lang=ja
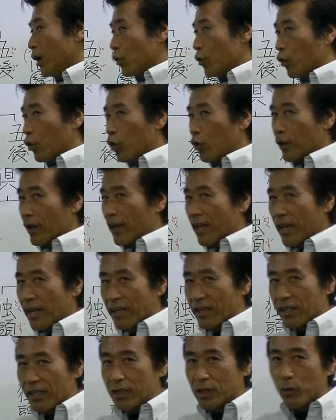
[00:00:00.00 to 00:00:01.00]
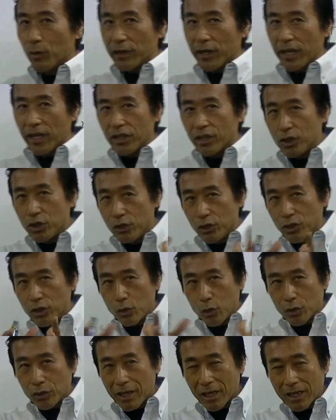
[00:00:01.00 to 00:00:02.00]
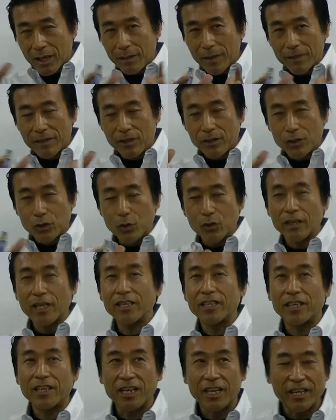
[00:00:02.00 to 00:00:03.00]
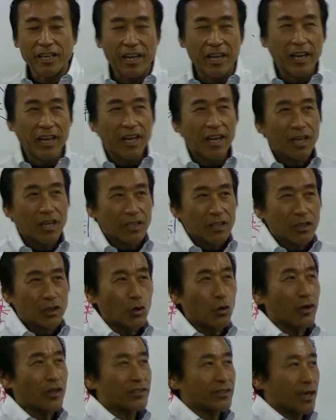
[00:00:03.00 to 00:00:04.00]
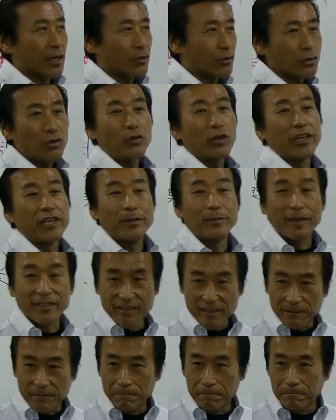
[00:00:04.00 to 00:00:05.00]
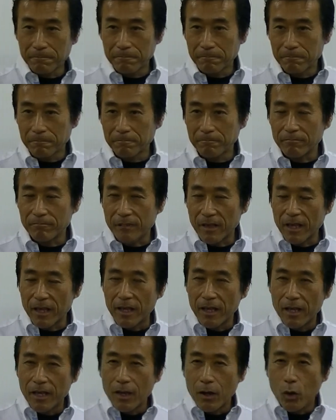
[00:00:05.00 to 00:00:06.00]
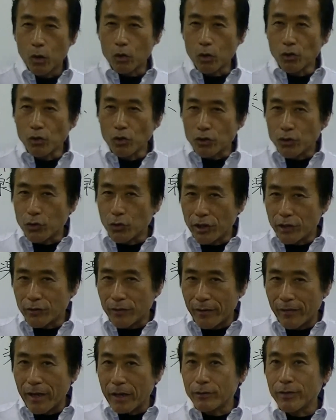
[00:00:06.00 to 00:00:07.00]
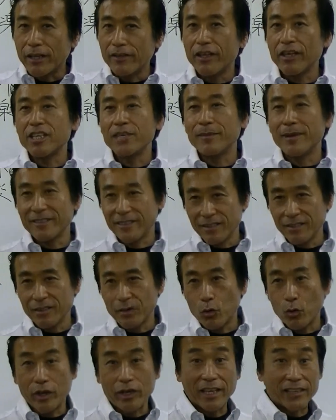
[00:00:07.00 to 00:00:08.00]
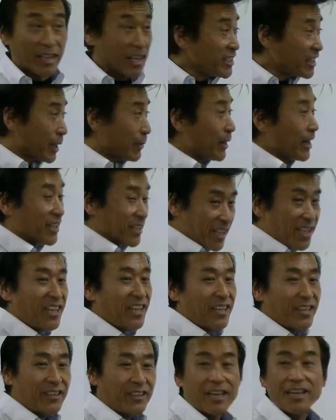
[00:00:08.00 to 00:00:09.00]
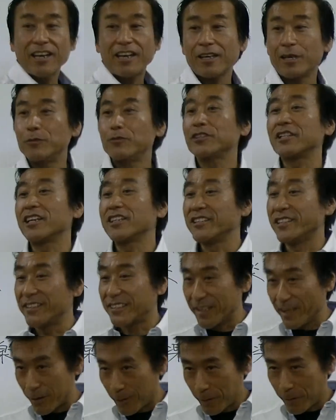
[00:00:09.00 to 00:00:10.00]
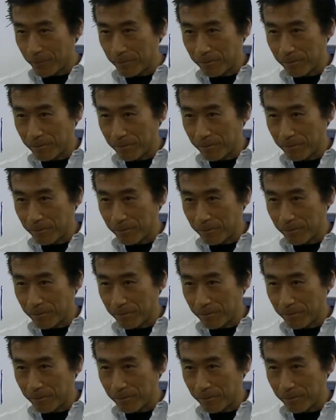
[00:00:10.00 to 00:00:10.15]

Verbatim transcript: 心がねいつもね集中力高まっている状態だからねストレスがぐっと減りますほとんどストレスはなくなっていきますこれができた場合ねなかなか難しいですけど